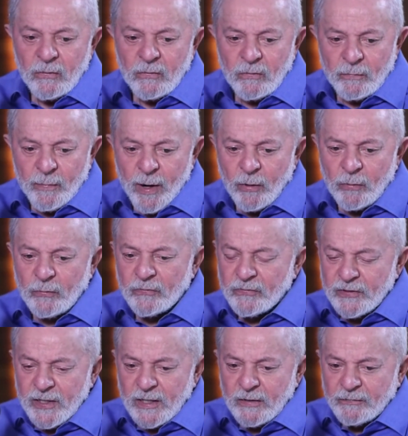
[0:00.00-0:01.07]
O Mauro
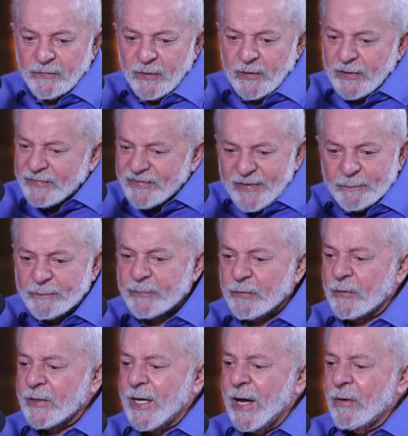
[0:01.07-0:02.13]
Vieira foi
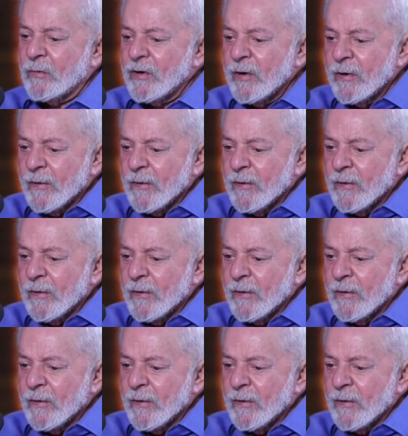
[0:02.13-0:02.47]
excepcional.